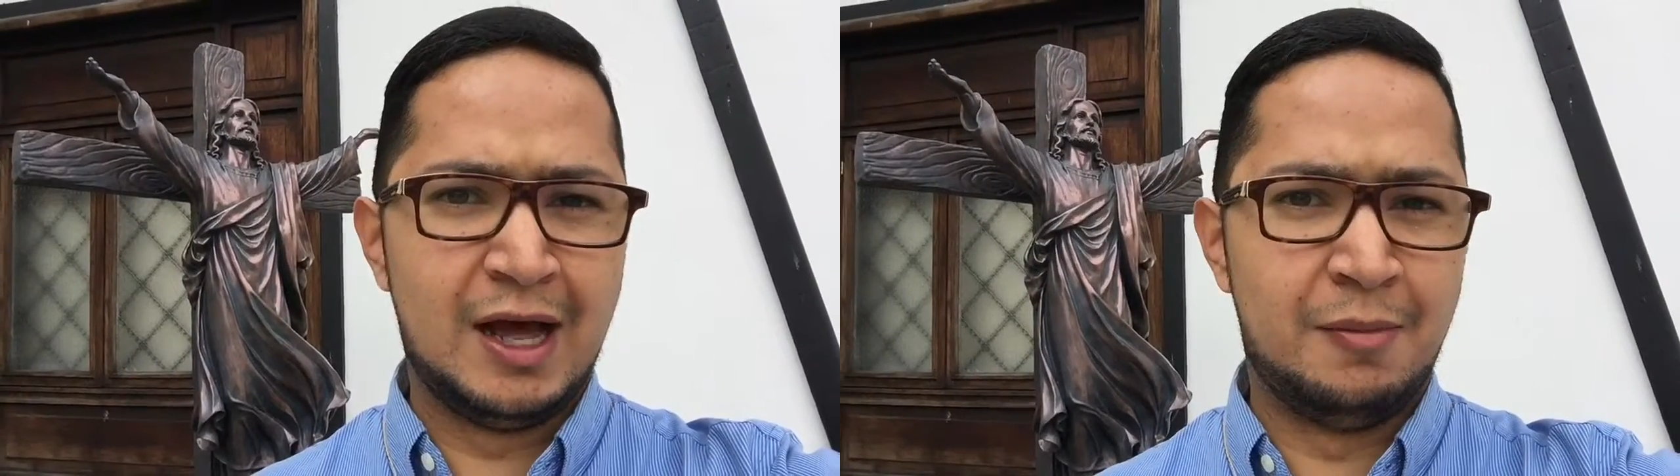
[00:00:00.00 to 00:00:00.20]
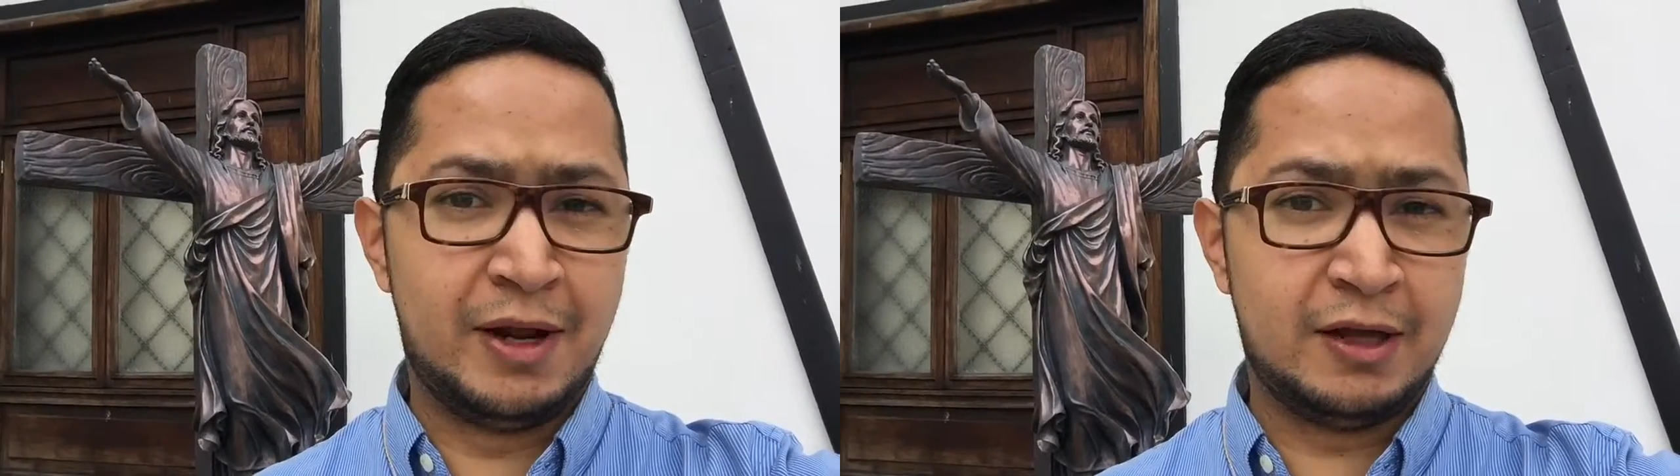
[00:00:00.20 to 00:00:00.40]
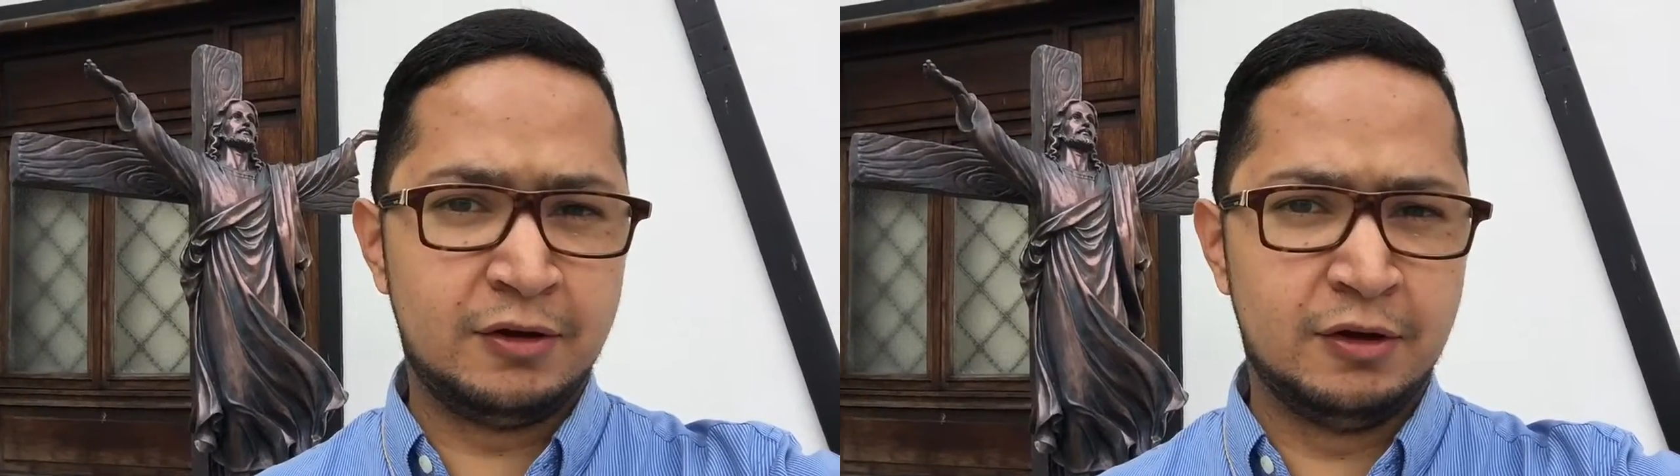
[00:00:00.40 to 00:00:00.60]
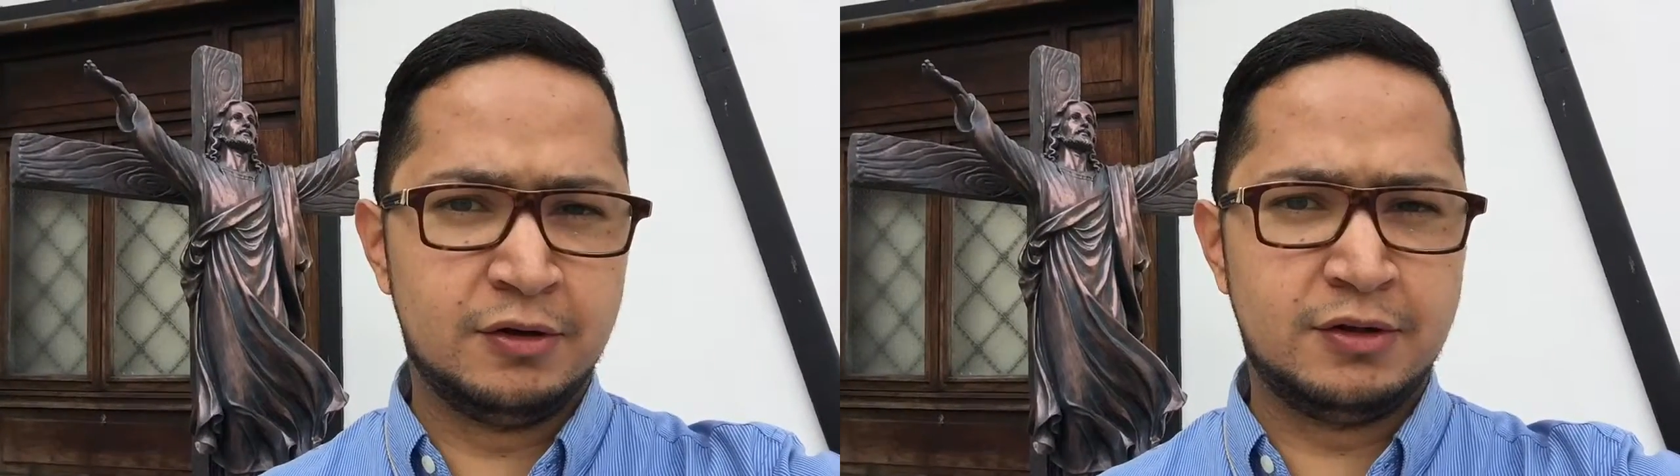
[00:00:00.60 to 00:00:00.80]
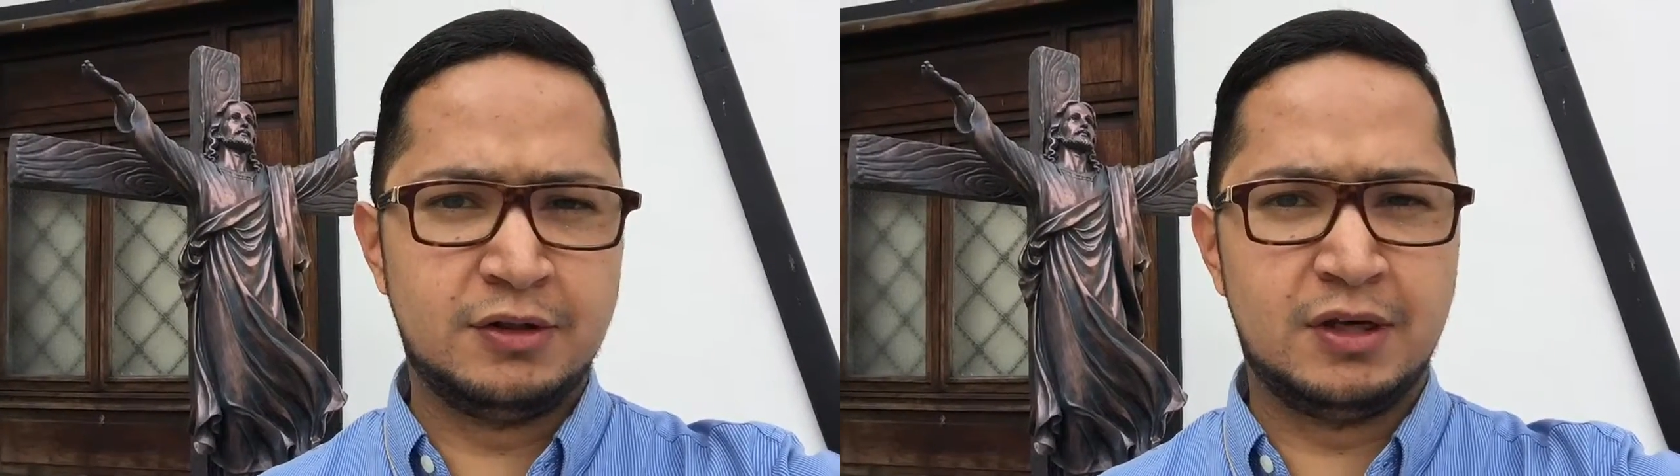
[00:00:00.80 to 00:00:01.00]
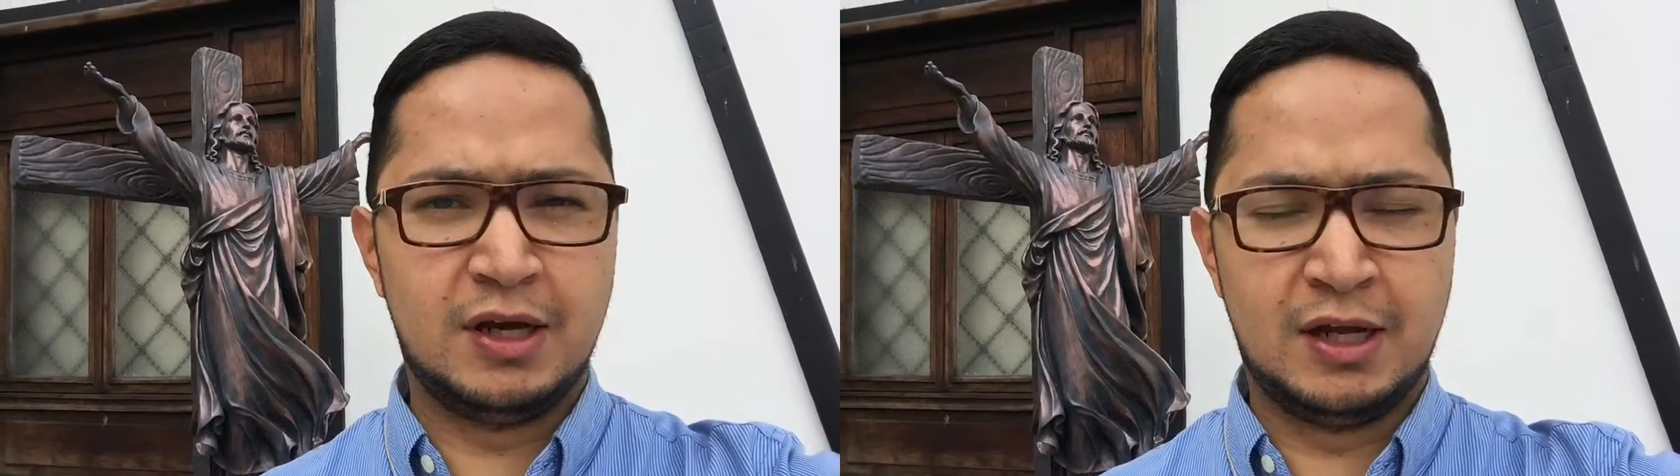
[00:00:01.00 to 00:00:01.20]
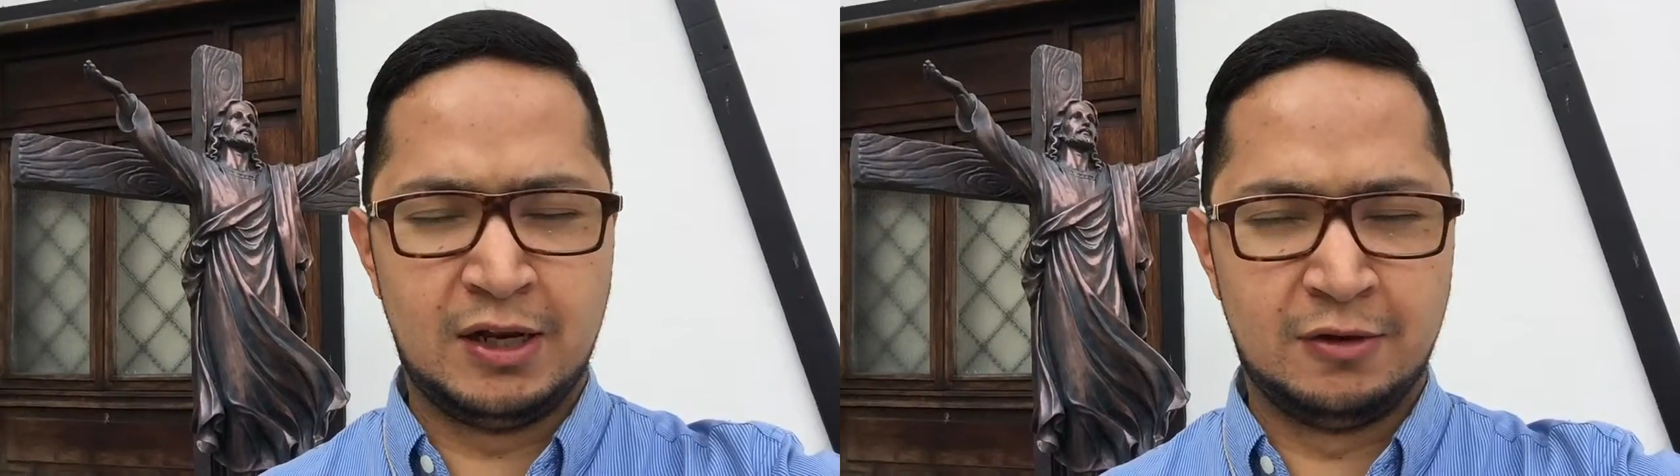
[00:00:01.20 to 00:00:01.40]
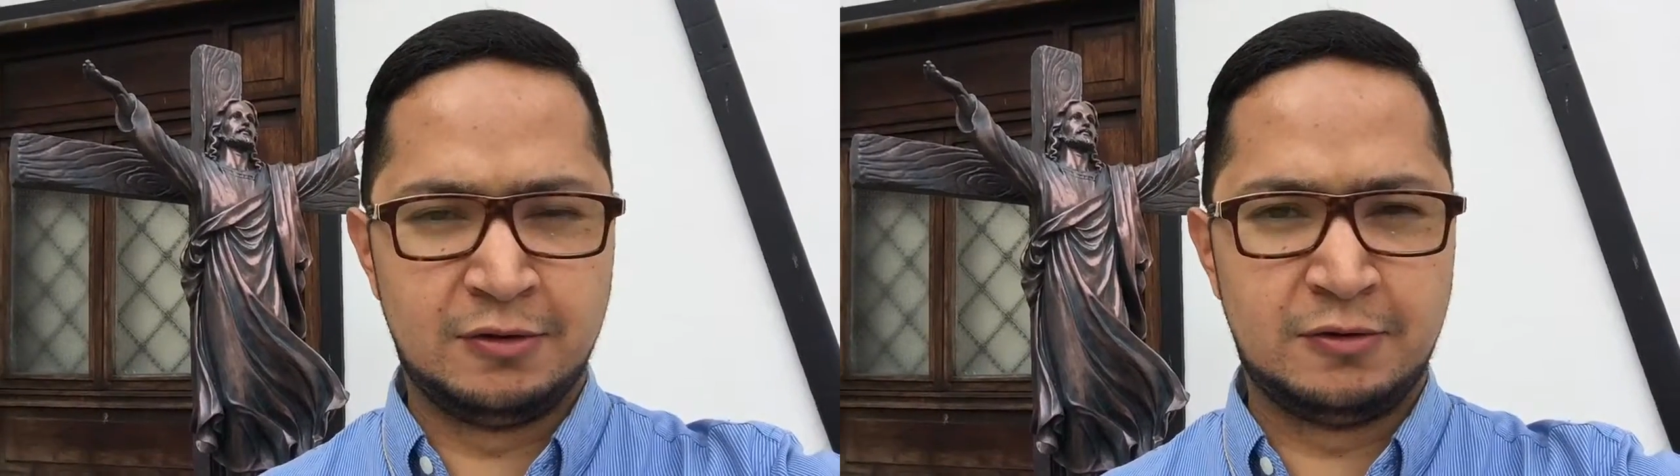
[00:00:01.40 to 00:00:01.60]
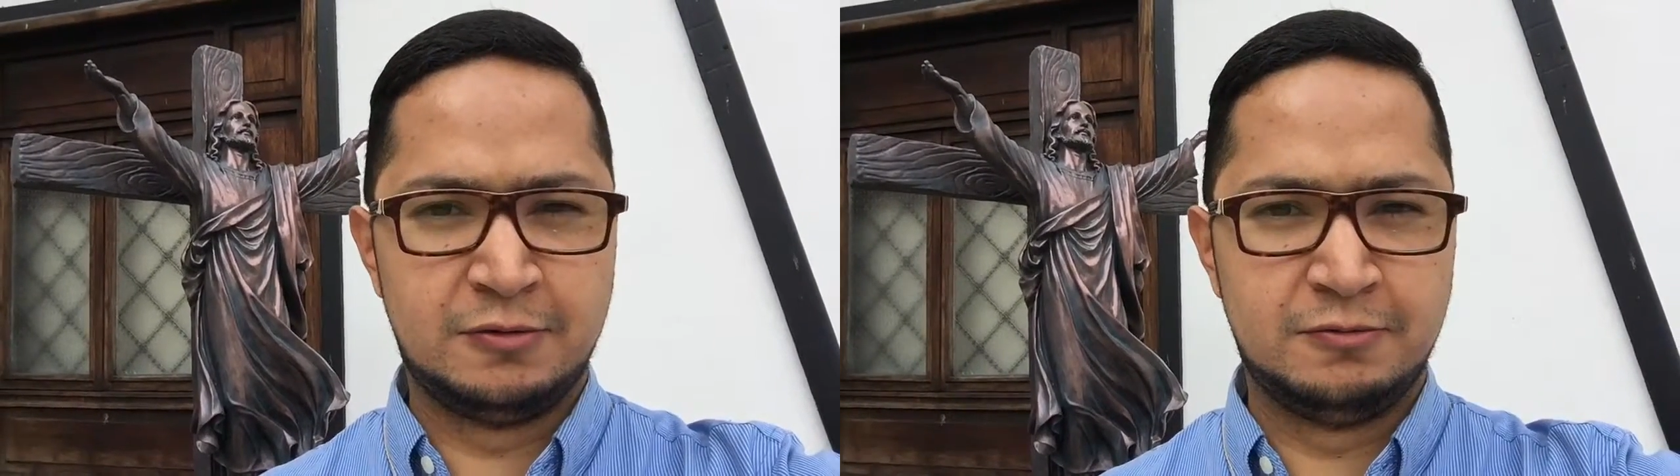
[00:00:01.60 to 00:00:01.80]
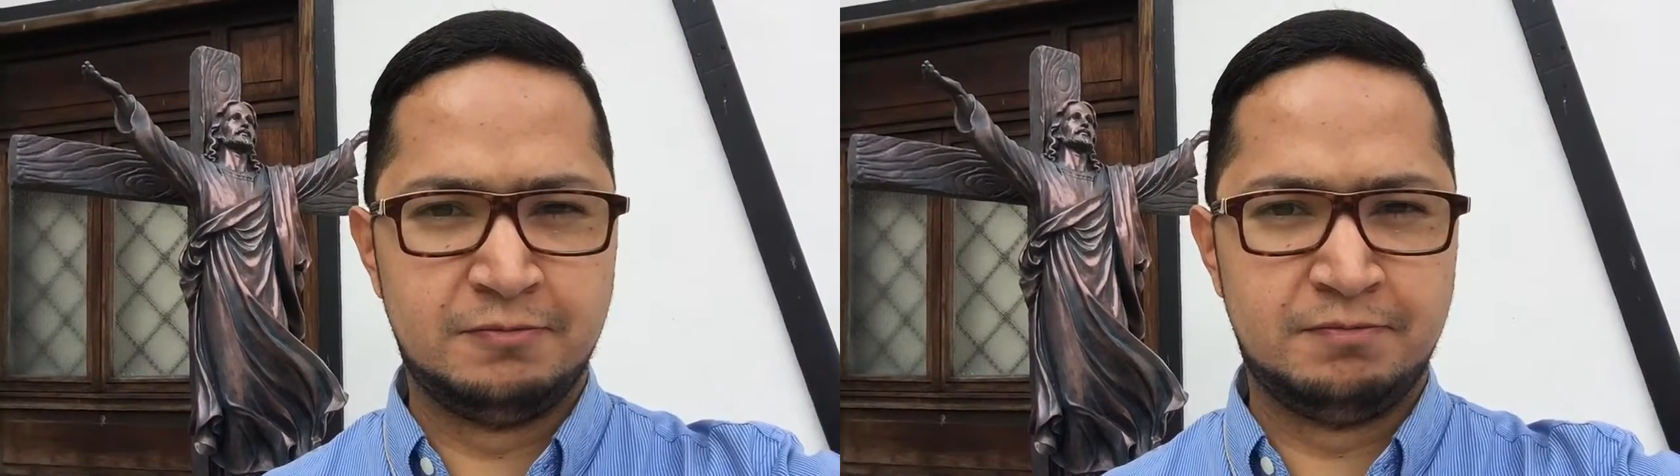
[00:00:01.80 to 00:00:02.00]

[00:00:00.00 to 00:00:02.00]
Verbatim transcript: amar a Dios en el otro.